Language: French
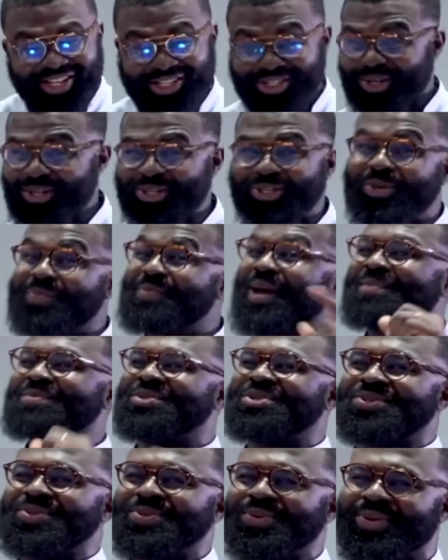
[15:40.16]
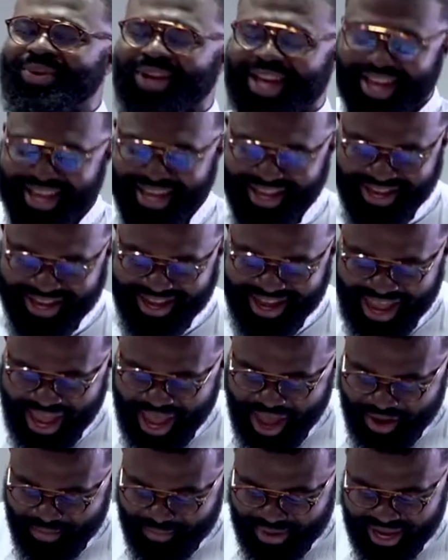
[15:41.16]
J'en suis même sûr.
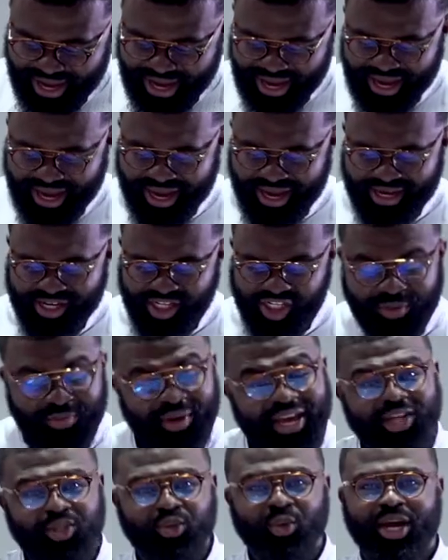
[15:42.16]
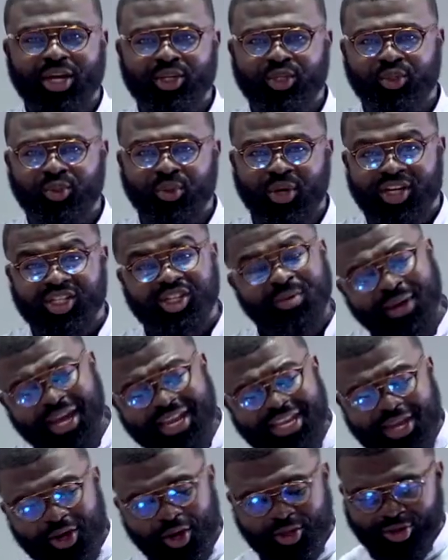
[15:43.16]
Mais j'aimerais te rassurer. J'aimerais
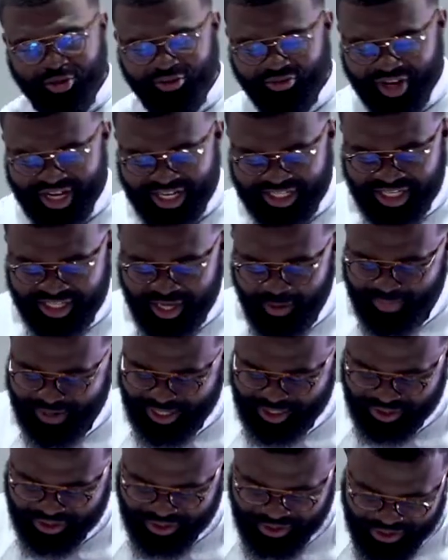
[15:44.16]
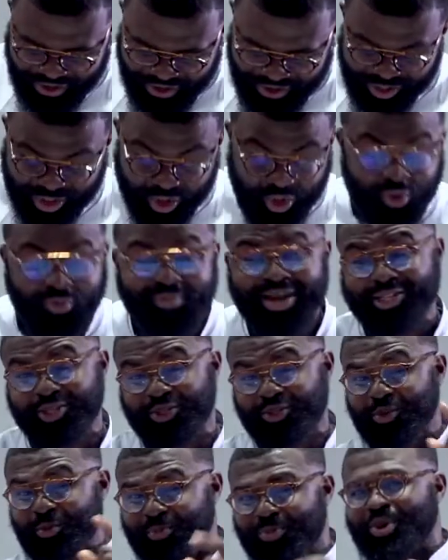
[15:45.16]
d'ailleurs te féliciter parce que tu m'as
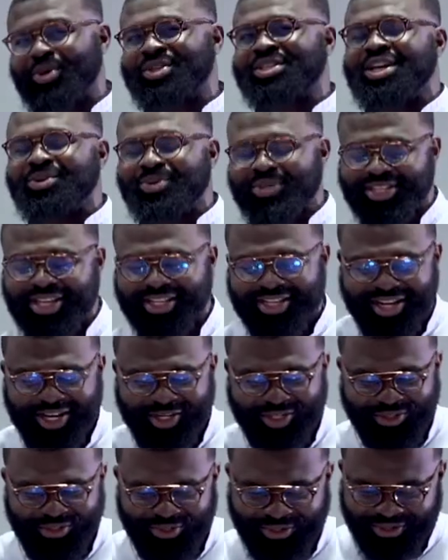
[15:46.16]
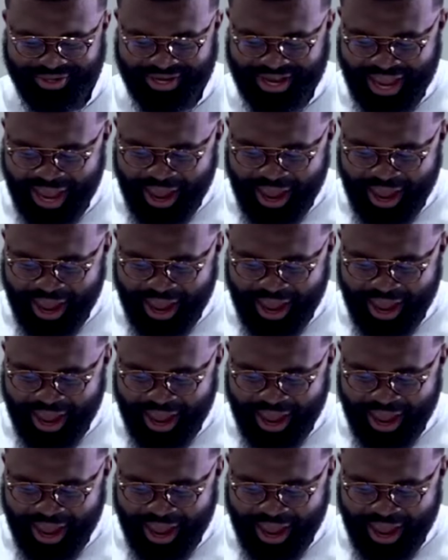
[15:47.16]
supporté dans cette lecture.